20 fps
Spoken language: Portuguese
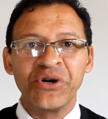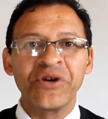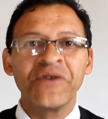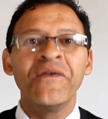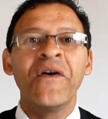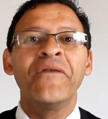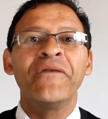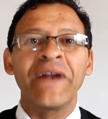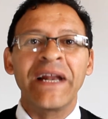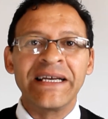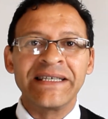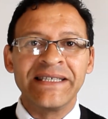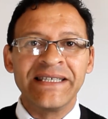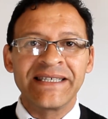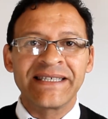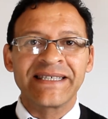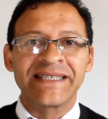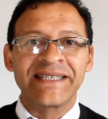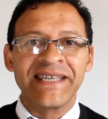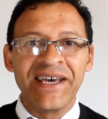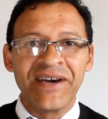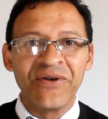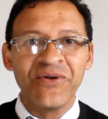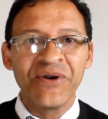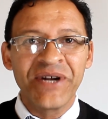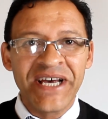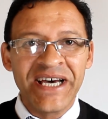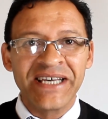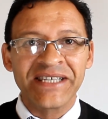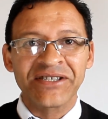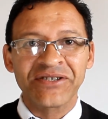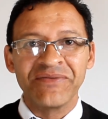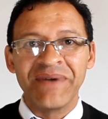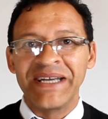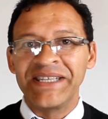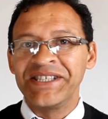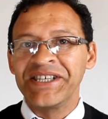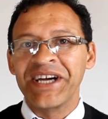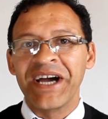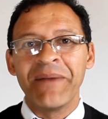Hoje eu vou falar de segurança,
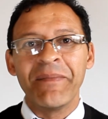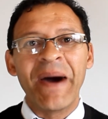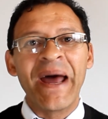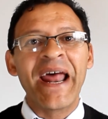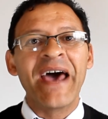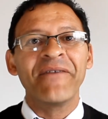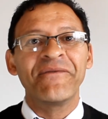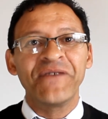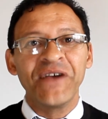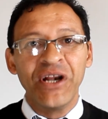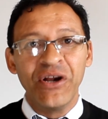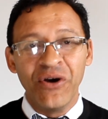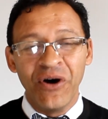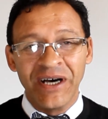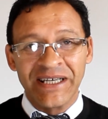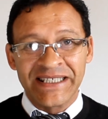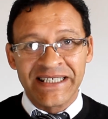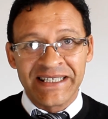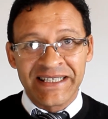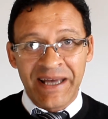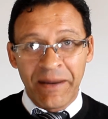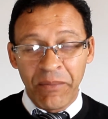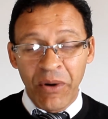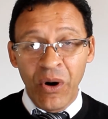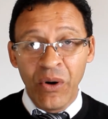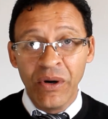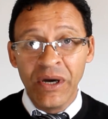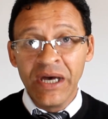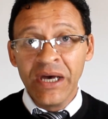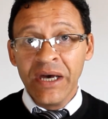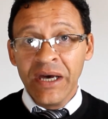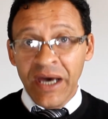uma dica maravilhosa, tá bom?